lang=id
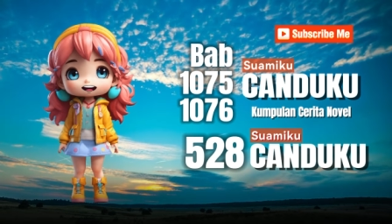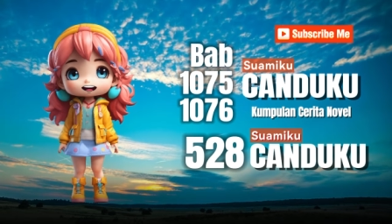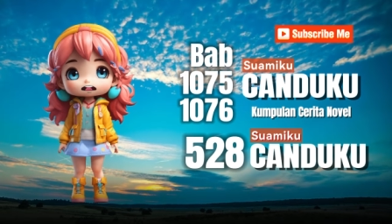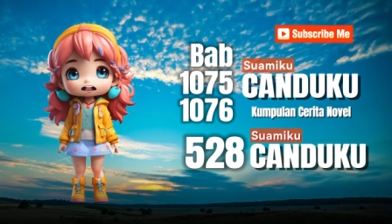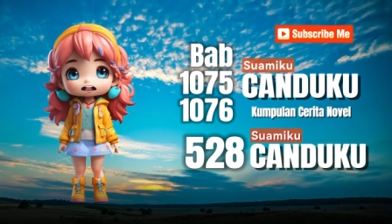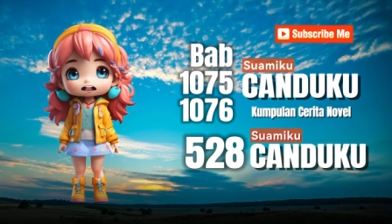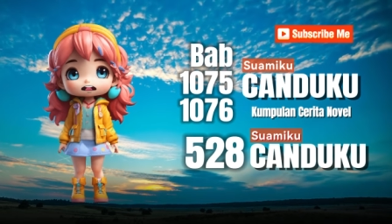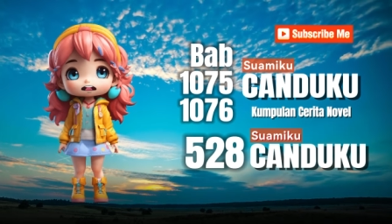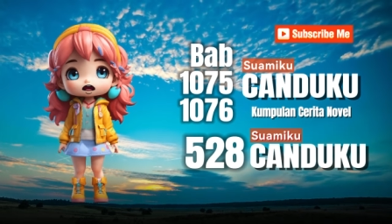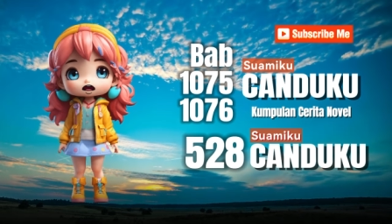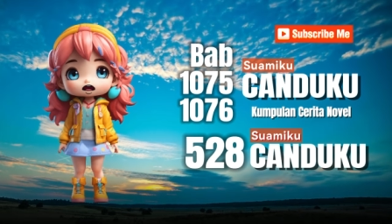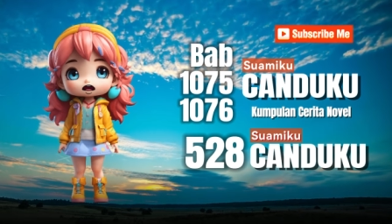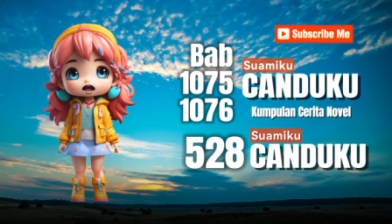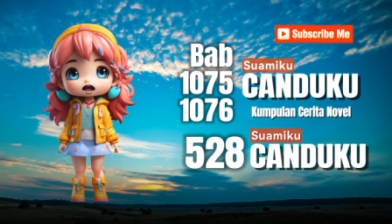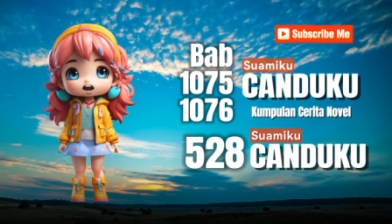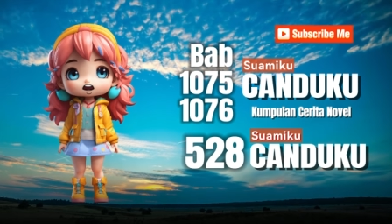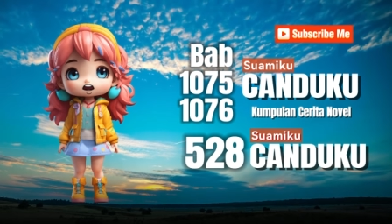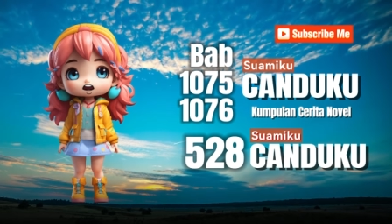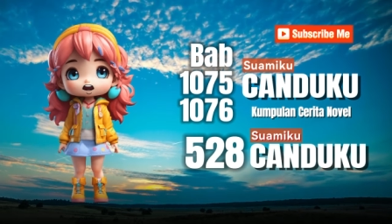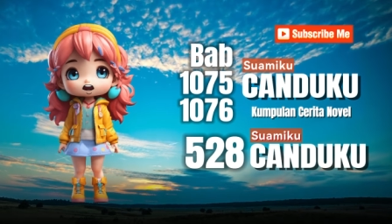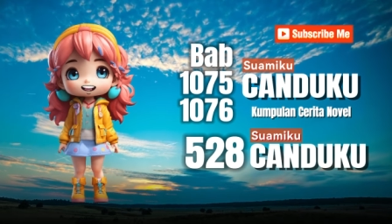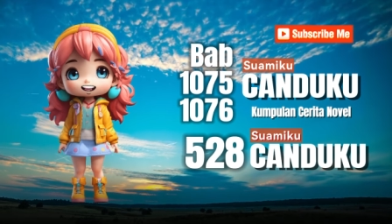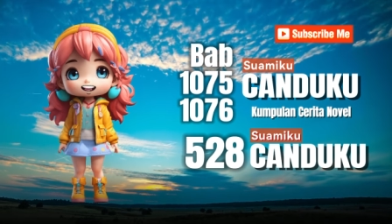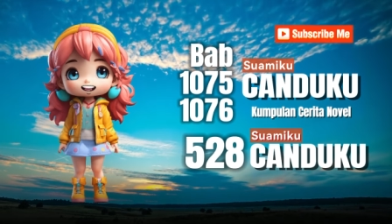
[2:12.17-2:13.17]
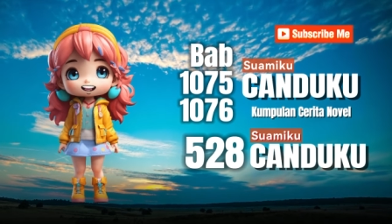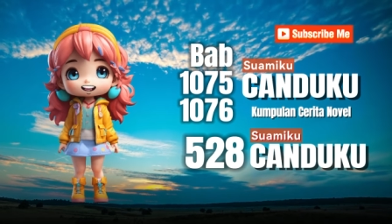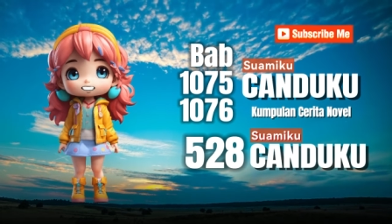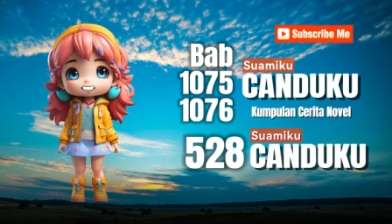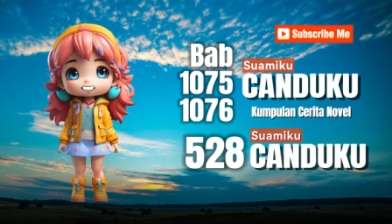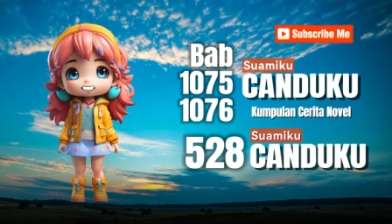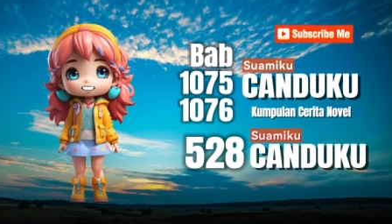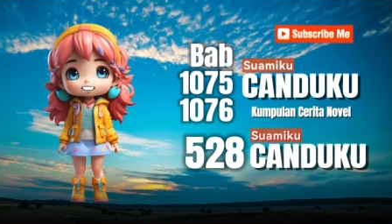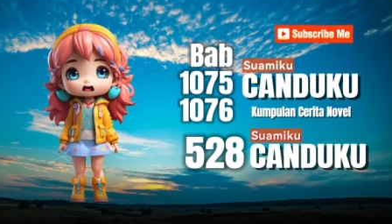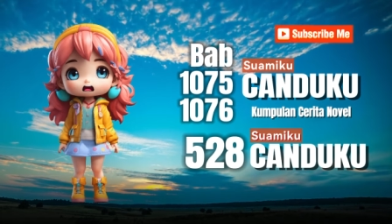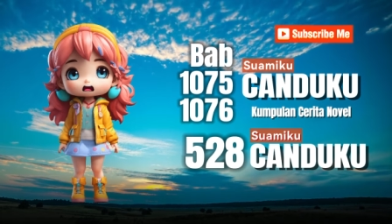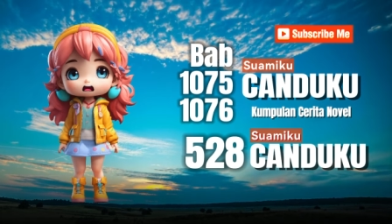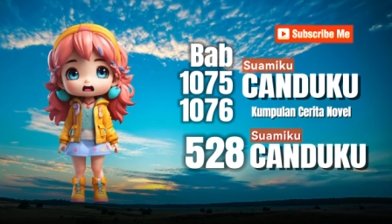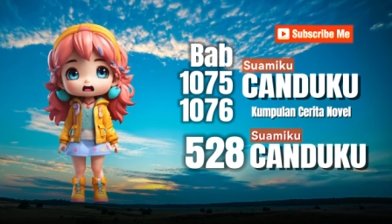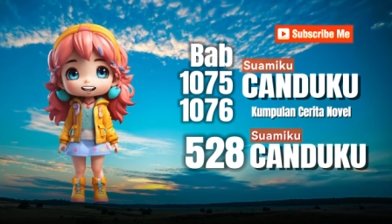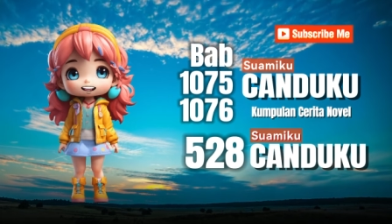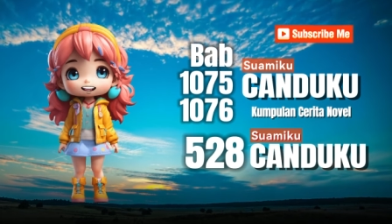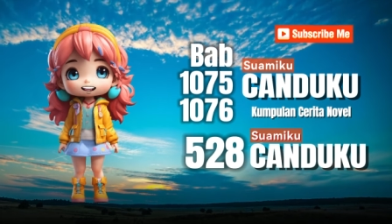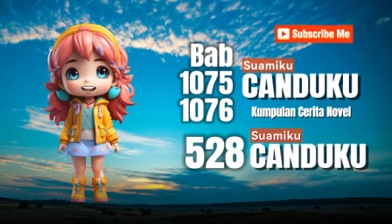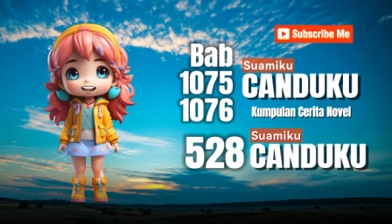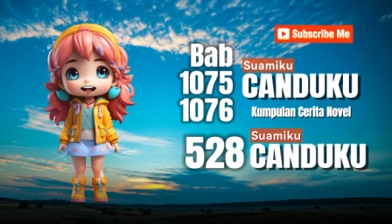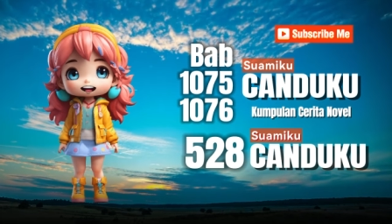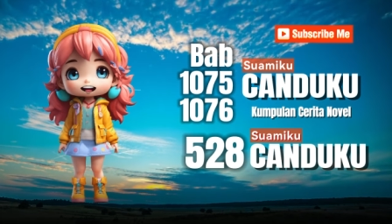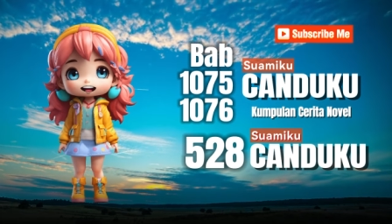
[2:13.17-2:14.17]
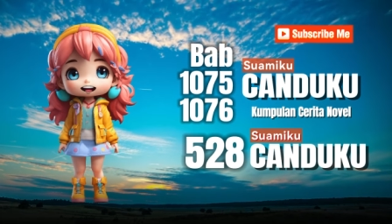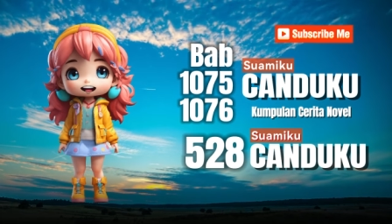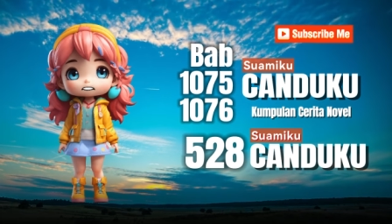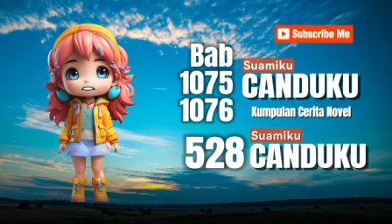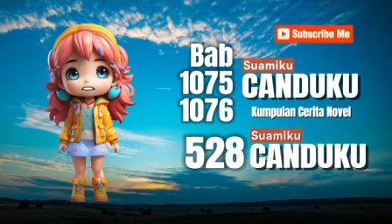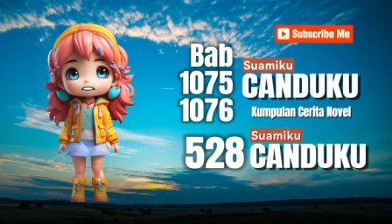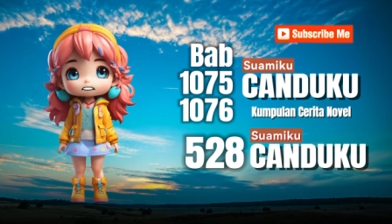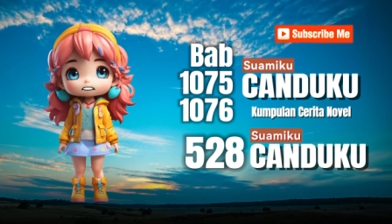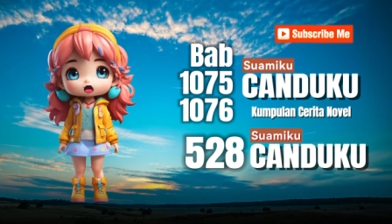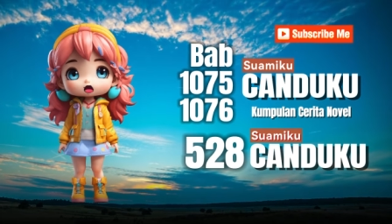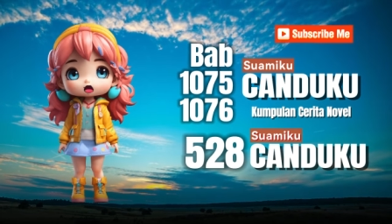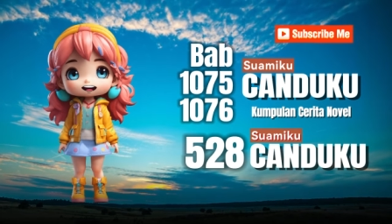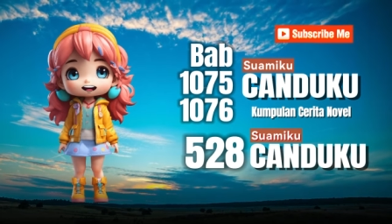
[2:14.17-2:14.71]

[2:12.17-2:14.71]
Setelah Kina mengalami kecelakaan,